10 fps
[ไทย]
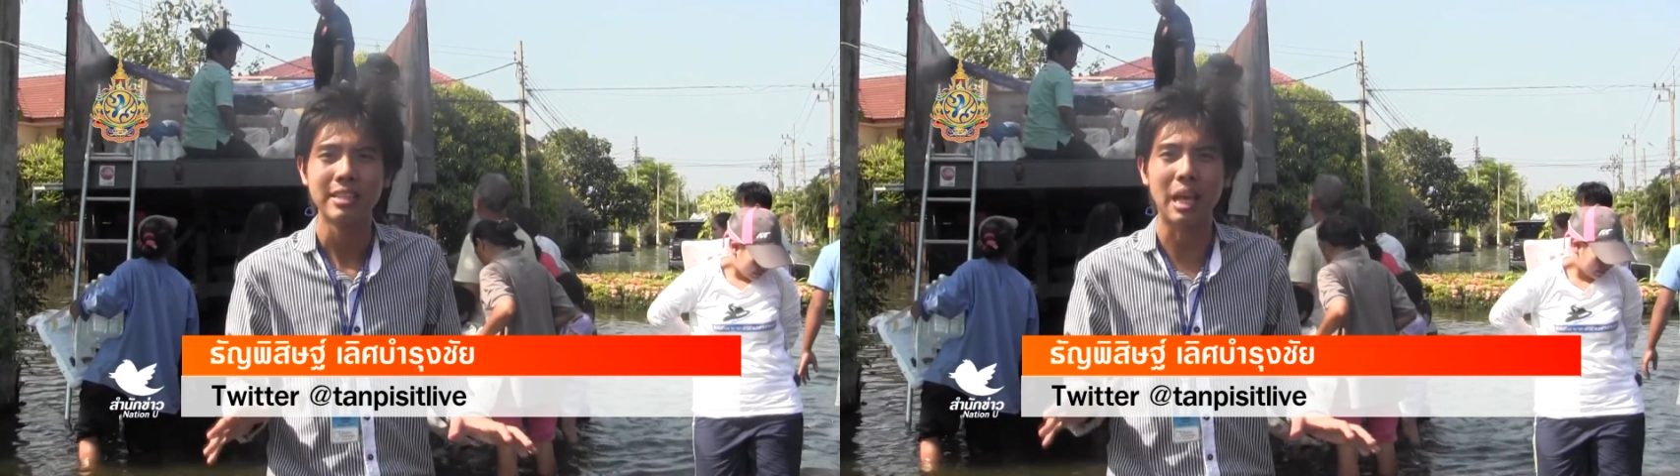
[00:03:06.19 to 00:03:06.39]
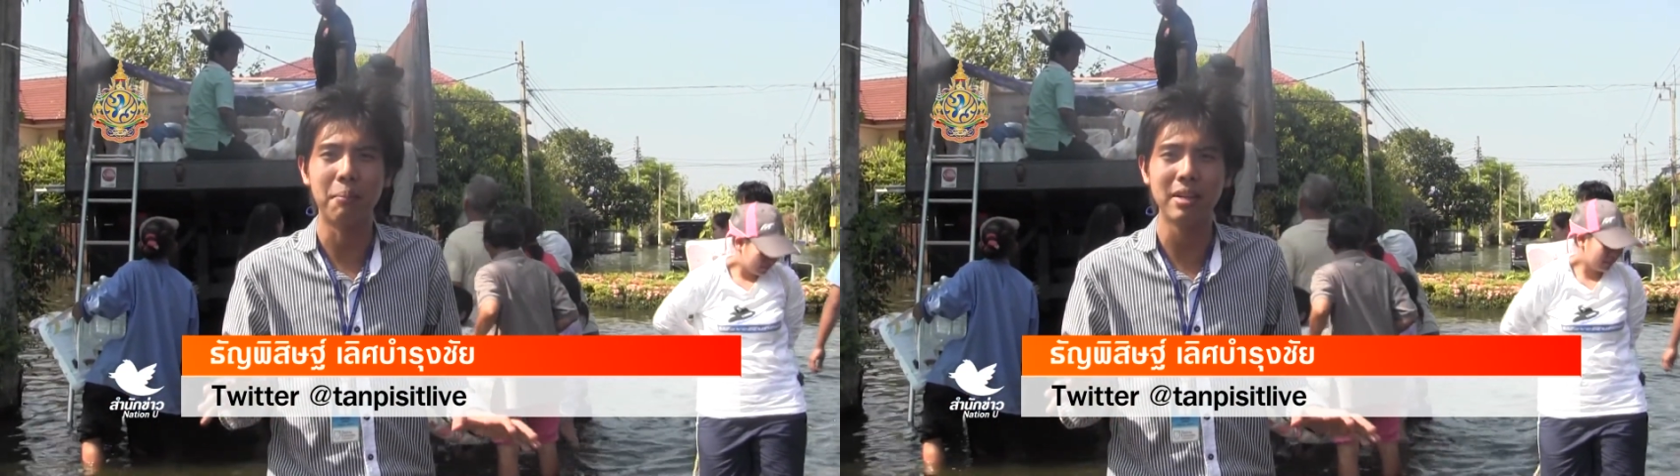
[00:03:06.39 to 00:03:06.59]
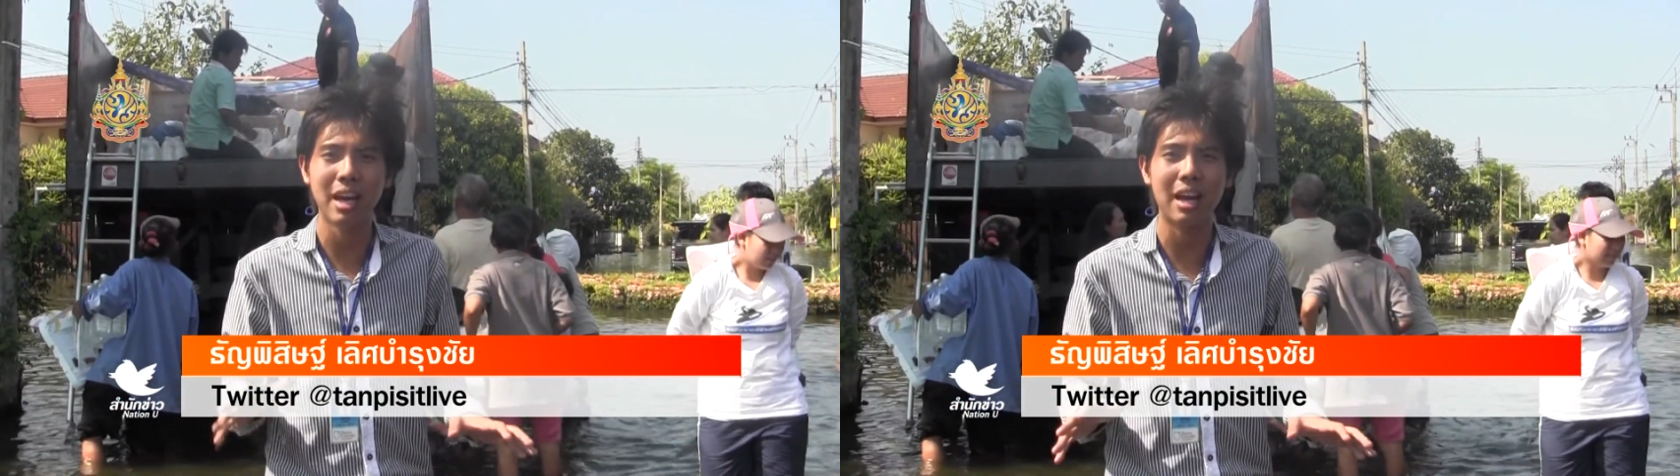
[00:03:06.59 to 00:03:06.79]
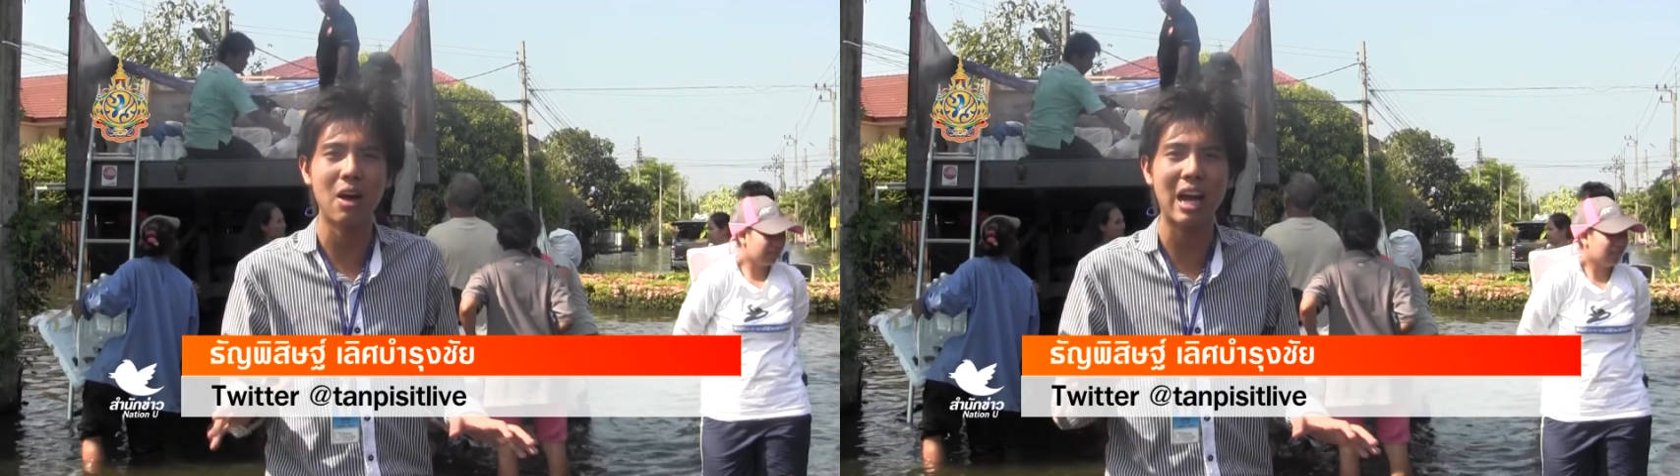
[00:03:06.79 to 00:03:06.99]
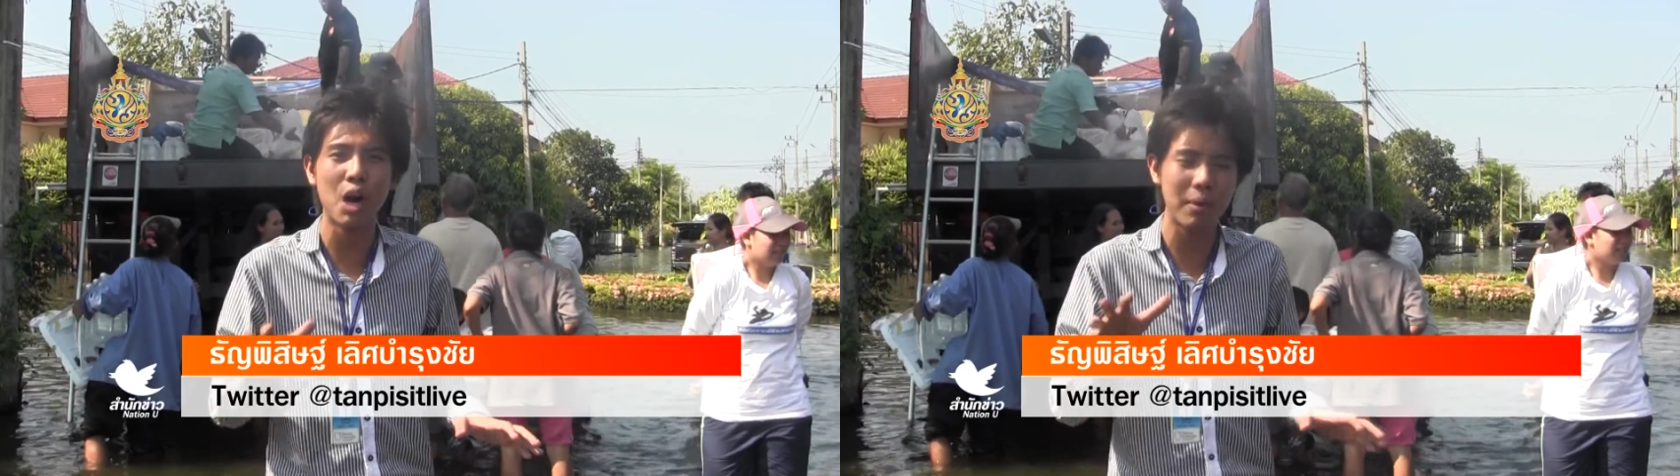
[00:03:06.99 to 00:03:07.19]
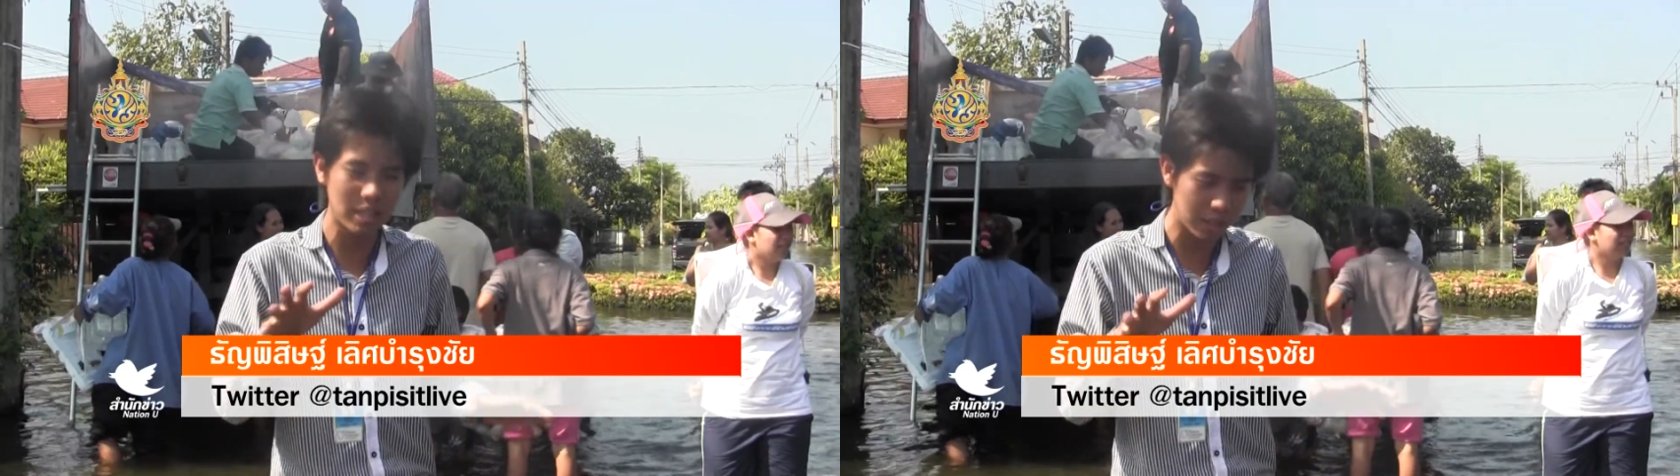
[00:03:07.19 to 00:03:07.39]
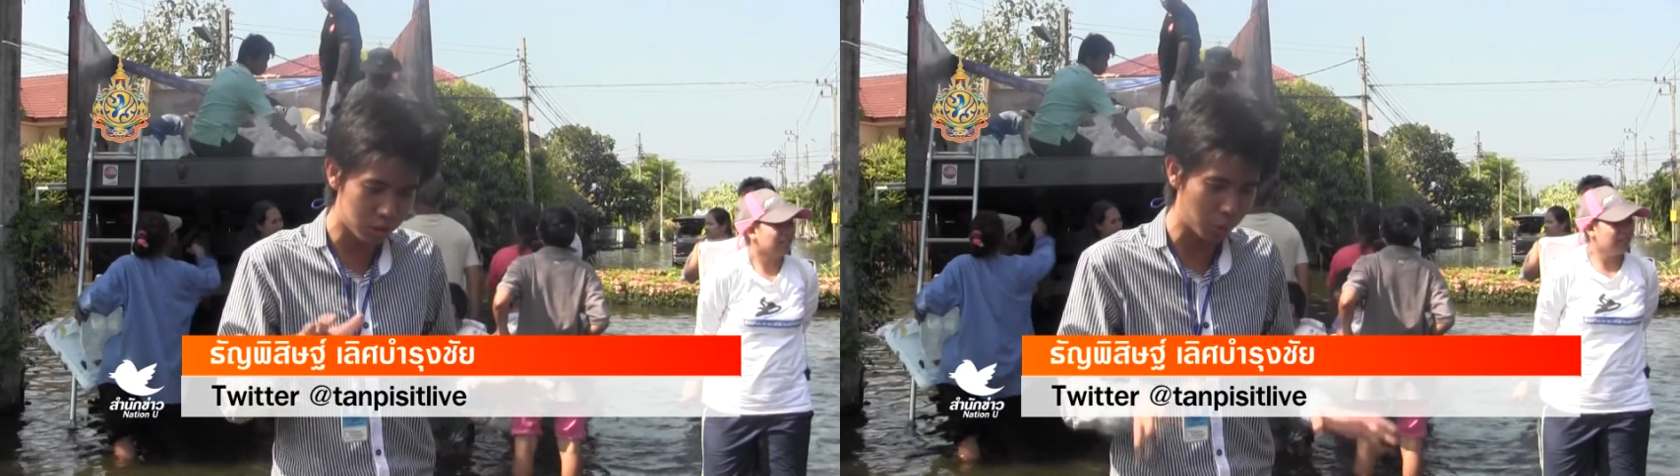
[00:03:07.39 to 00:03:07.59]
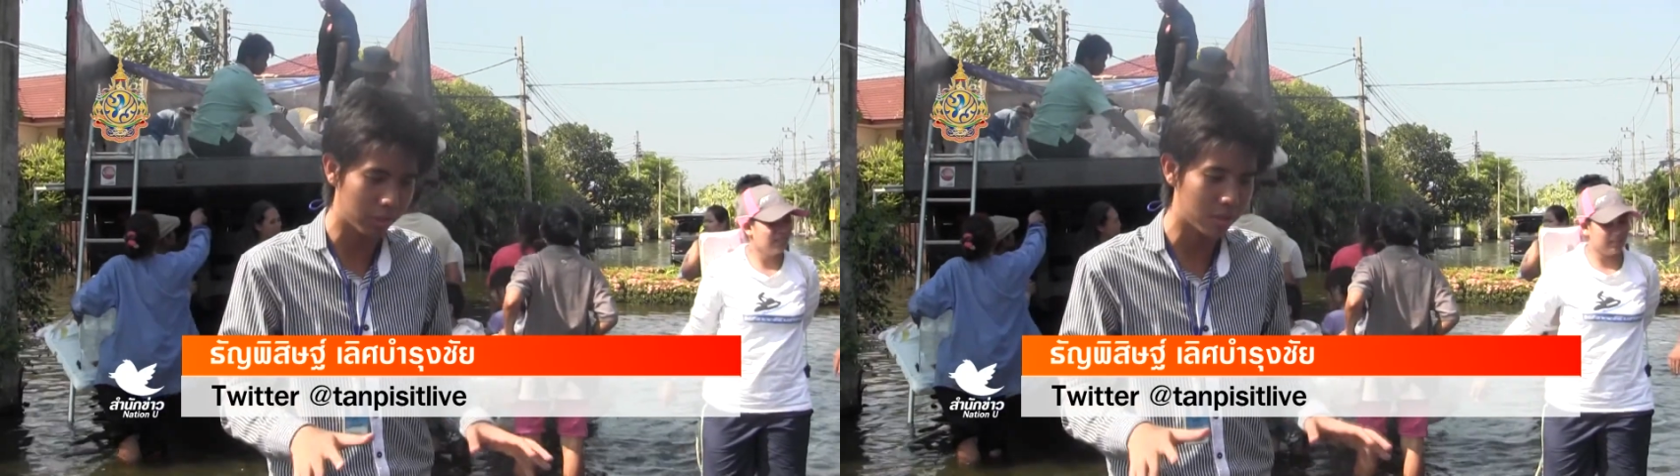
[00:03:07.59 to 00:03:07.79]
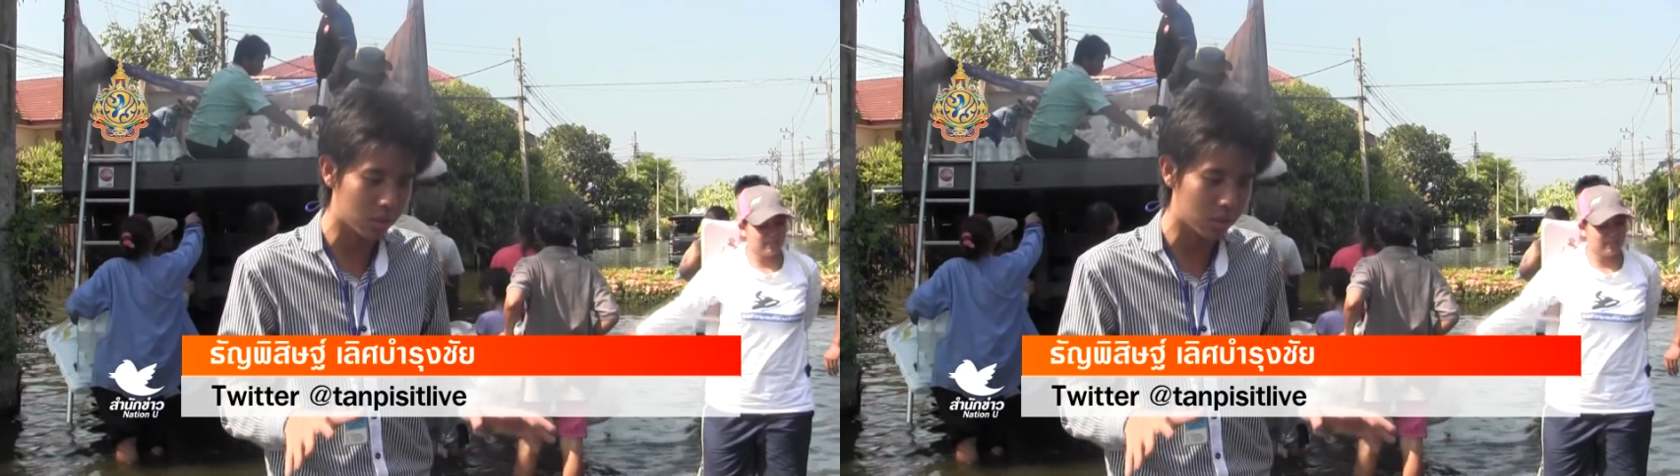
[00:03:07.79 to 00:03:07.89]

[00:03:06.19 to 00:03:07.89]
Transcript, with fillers: แต่เมื่อเราเข้ามาถึงจุด